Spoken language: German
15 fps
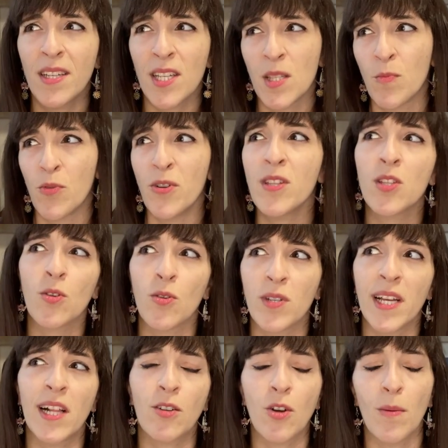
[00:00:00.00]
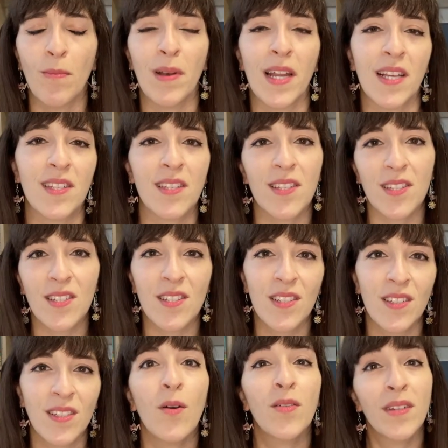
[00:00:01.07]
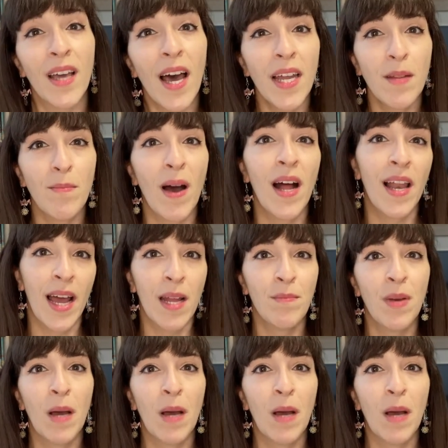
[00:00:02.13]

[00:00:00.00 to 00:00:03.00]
des Prince Hotel Komplexes und gerade mal ein